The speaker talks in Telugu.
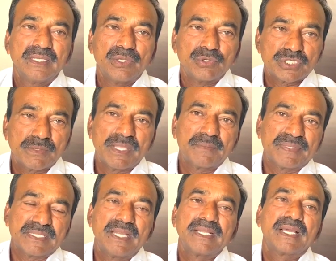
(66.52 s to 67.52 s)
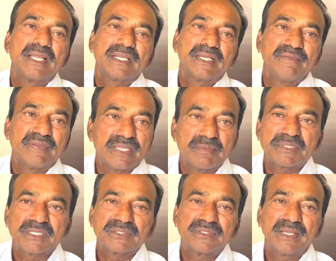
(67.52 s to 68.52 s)
ఈ హుజరాబాద్ ప్రజానికానికి నేను విజ్ఞప్తి
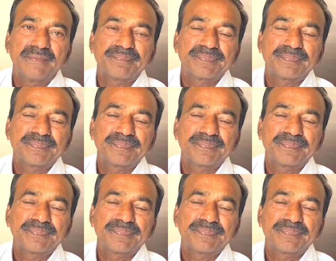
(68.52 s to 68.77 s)
చేస్తున్నా